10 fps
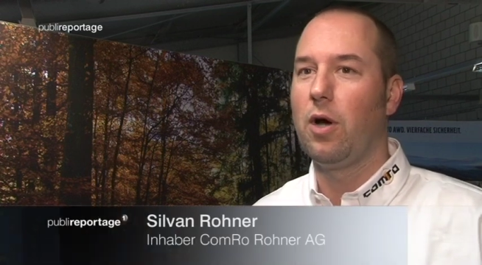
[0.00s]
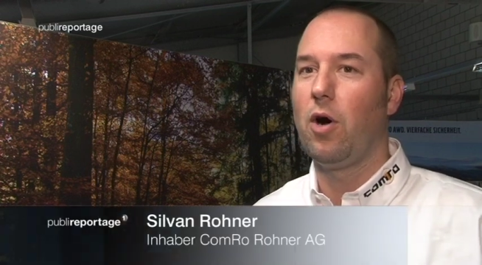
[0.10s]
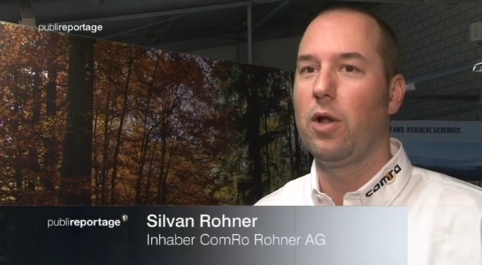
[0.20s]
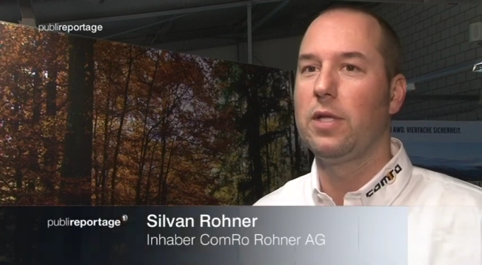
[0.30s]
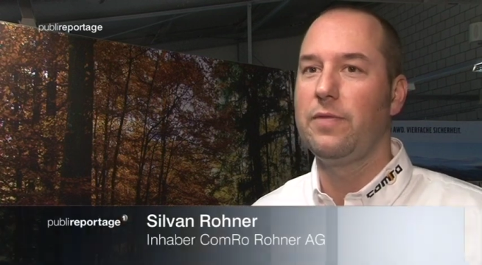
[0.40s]

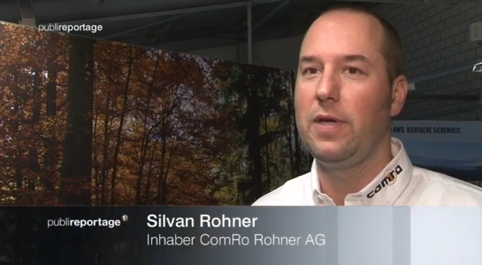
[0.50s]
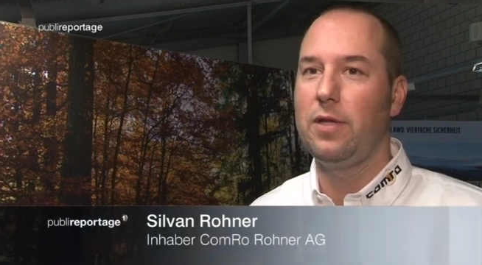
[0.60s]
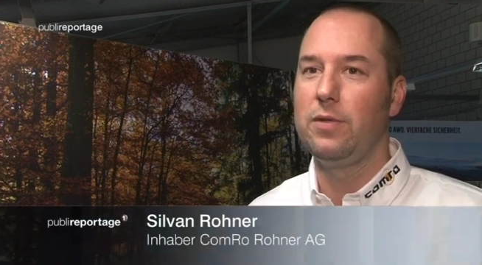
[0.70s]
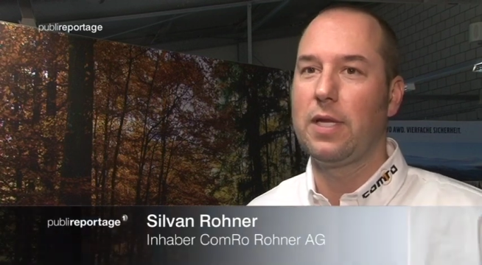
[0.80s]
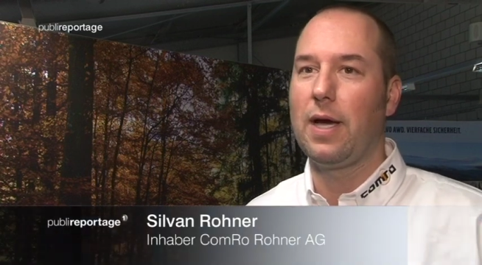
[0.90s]
Alles
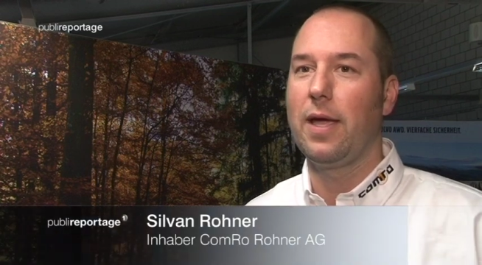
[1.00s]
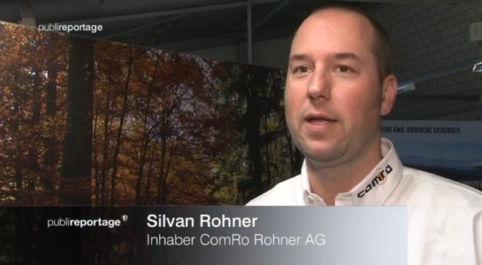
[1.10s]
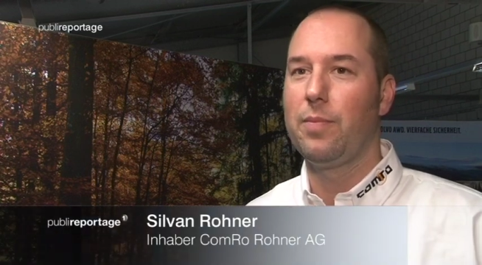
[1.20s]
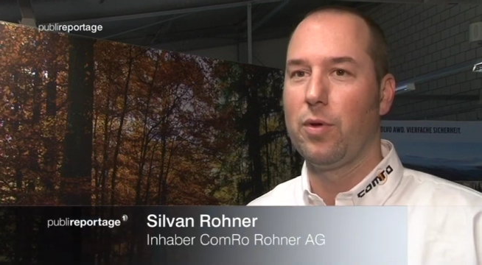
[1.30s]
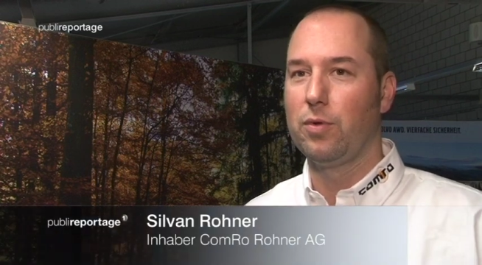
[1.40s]
wird in unserer
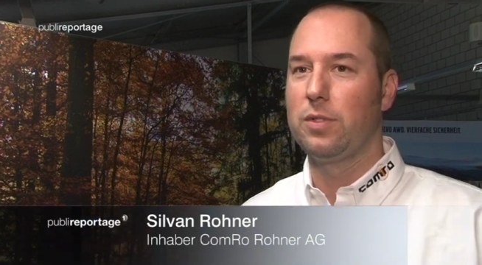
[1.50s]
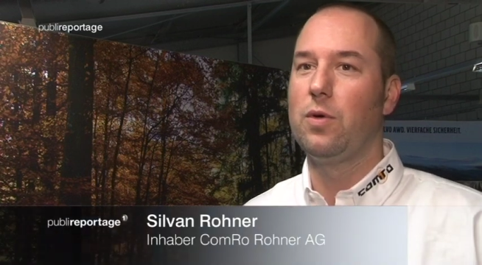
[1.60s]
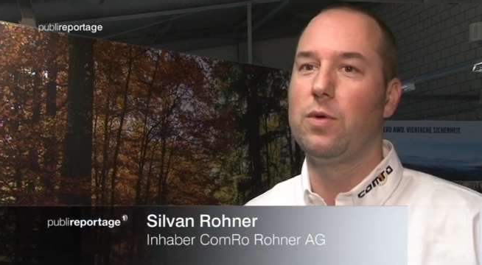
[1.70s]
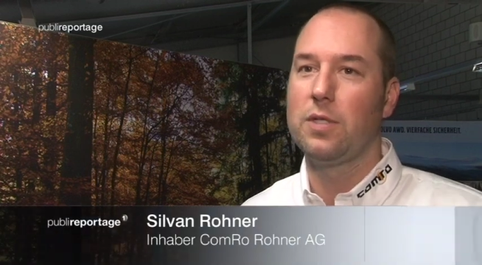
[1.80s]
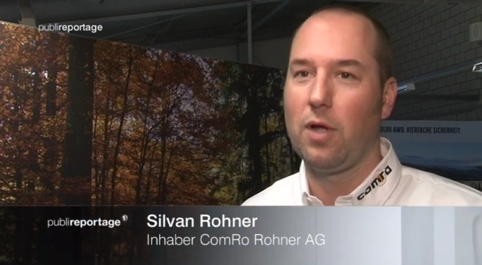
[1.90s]
eigenen
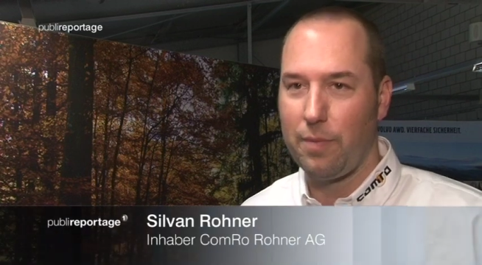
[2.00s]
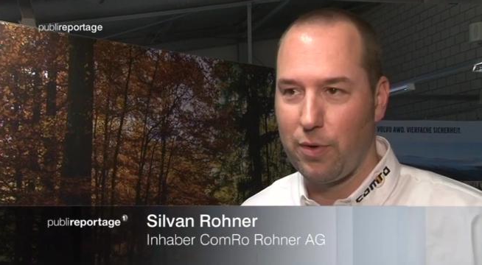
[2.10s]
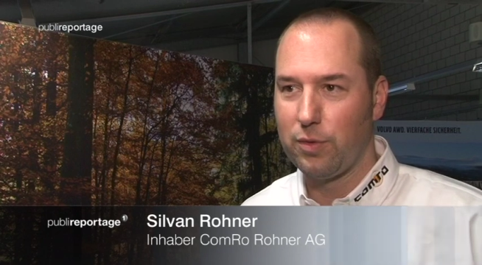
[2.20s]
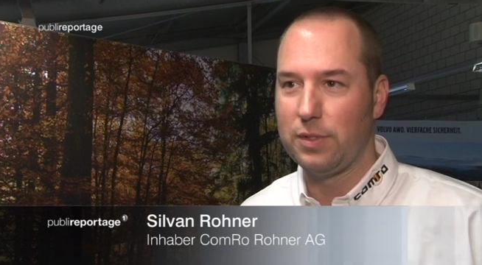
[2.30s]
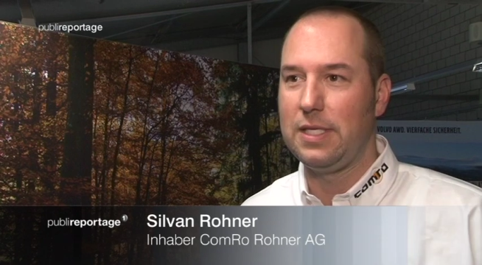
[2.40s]
Produktionshalle
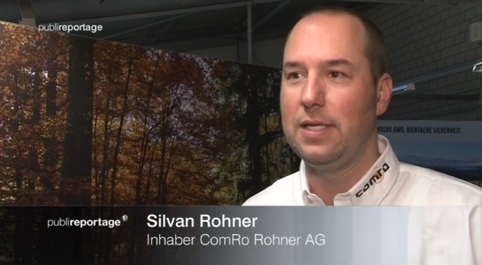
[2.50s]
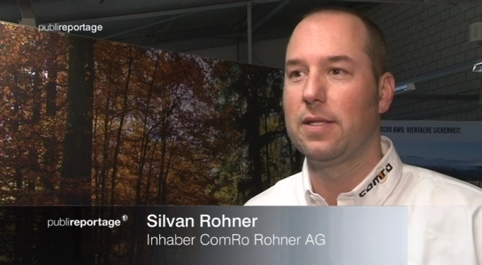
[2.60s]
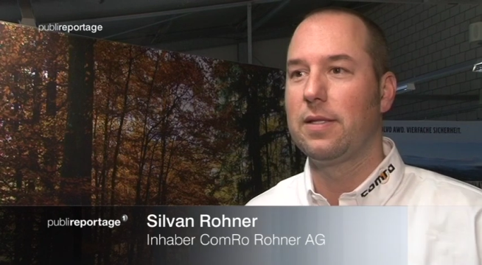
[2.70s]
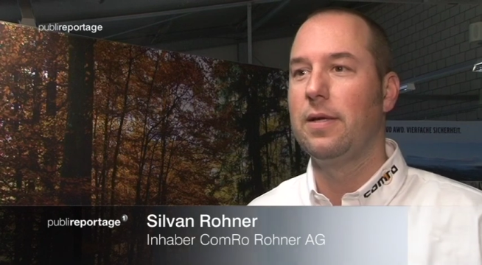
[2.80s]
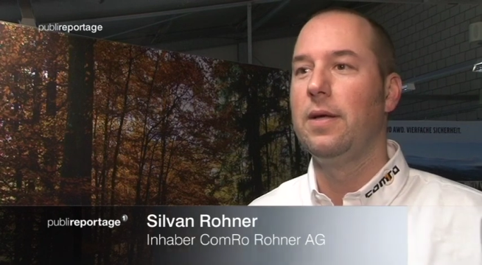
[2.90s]
produziert.